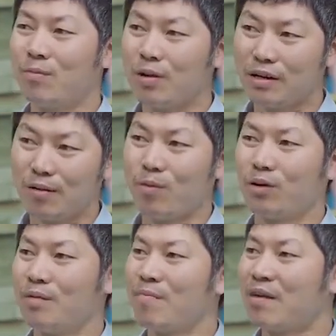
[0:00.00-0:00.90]
nó mất đi
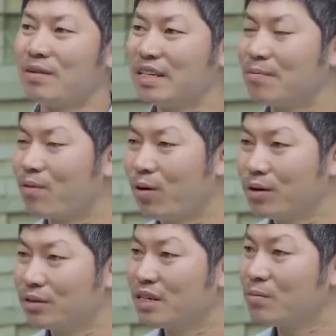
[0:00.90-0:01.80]
1 đến 3%
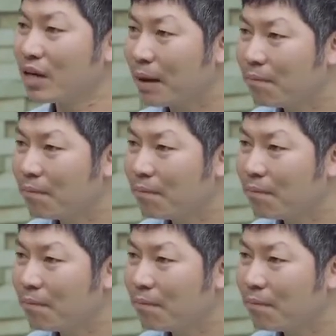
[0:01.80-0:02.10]
khối lượng xương mỗi